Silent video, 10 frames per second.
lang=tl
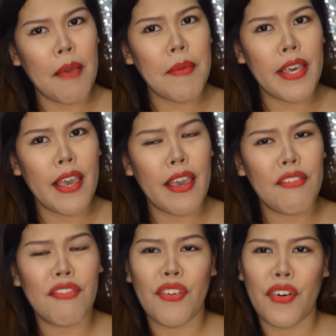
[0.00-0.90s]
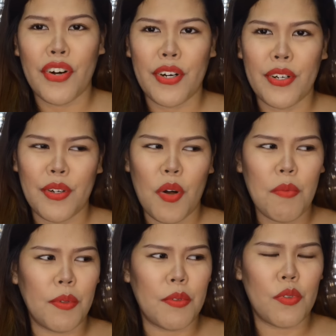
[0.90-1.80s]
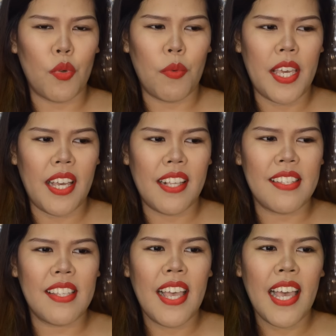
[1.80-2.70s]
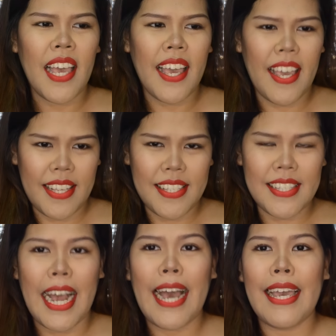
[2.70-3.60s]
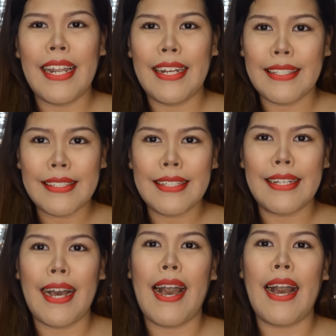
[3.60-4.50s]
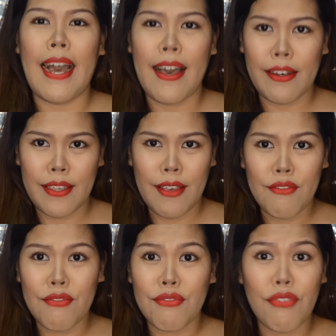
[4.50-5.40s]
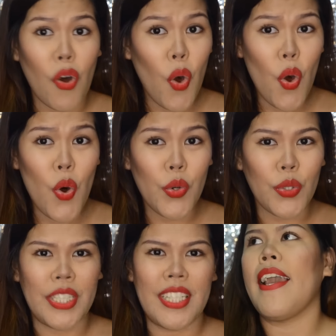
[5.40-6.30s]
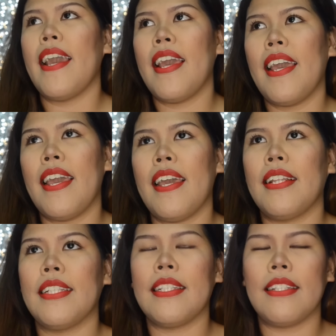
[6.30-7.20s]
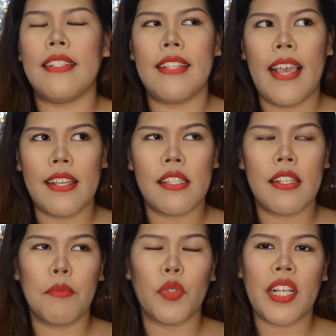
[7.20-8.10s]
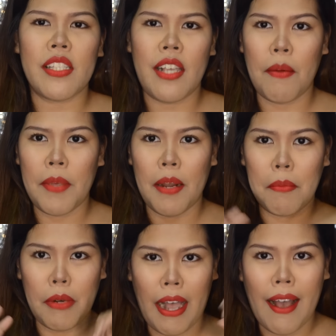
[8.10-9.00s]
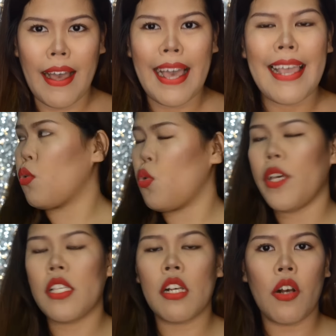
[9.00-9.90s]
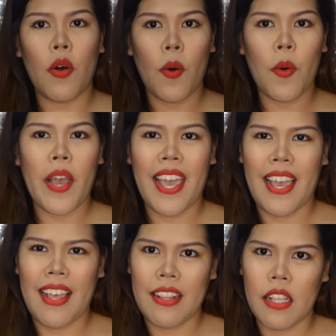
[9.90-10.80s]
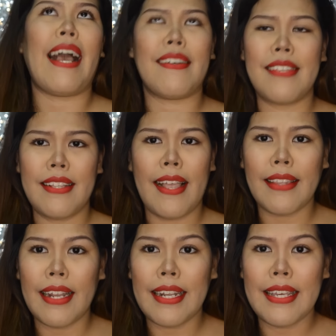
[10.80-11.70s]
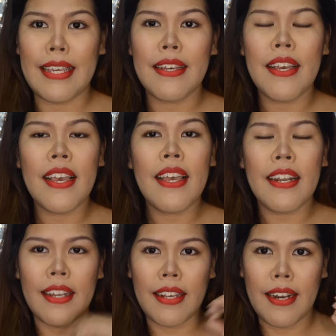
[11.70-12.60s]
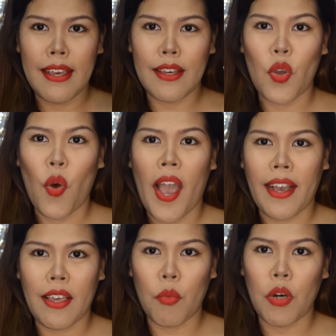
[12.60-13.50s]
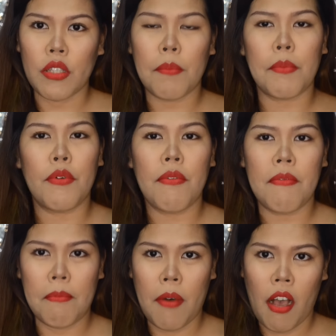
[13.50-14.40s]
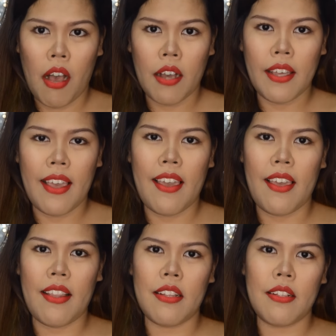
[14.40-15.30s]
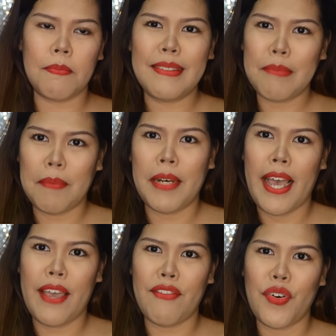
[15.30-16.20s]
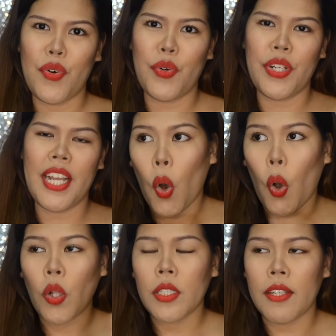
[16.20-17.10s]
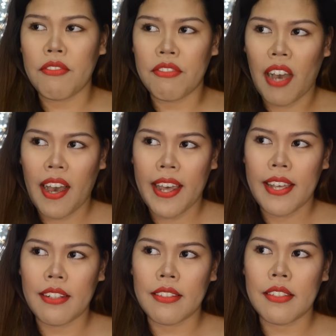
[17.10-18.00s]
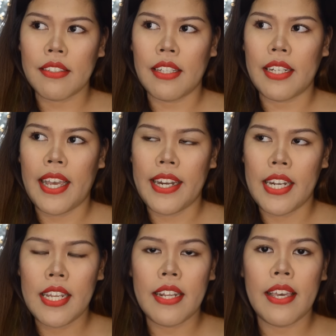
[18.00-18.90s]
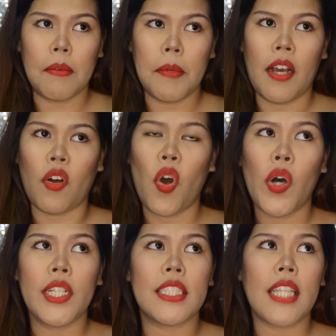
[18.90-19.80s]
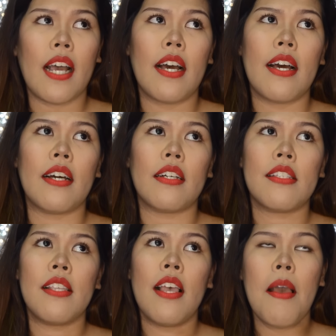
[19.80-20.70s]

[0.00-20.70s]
MIA for almost 2 weeks is dahil nasira ang aking phone. And yes, nagpunta kasi kami ng Boracay 2 weeks ago and accidentally nag-leak yung aking waterproof bag and pa by iPhone. All the files that I needed, mga contacts,